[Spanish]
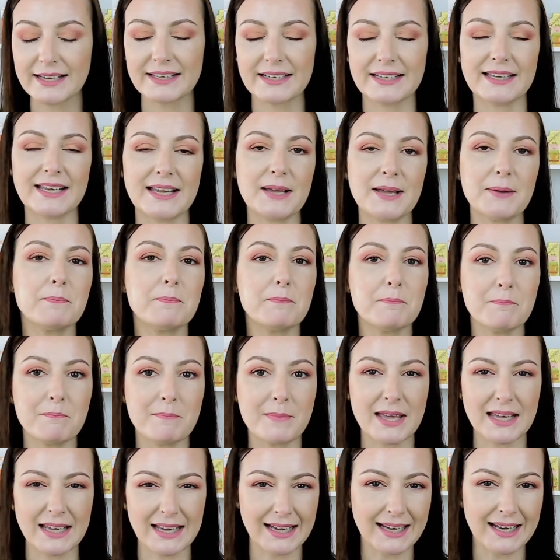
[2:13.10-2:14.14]
que
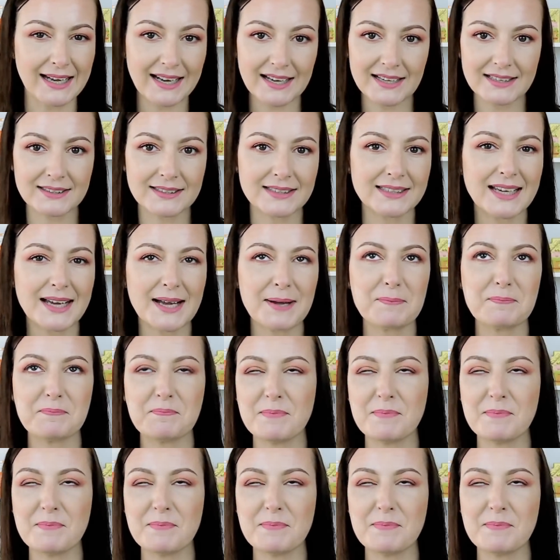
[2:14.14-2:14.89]
me encanta,